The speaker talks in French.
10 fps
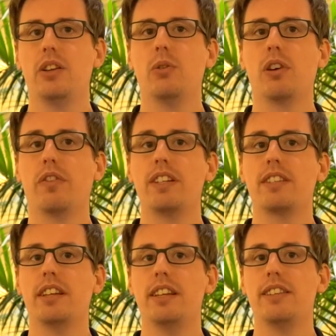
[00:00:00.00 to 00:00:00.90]
Donc en fait,
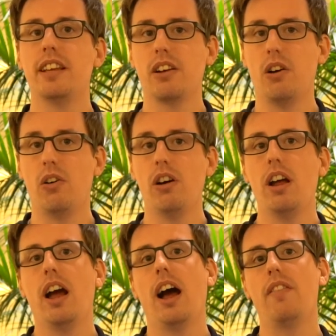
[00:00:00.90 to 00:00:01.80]
c'est des écrans
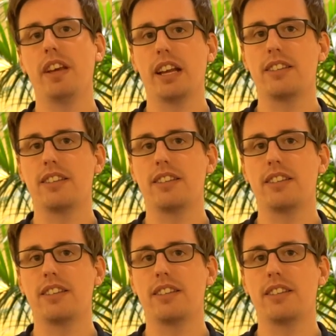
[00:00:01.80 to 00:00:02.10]
avec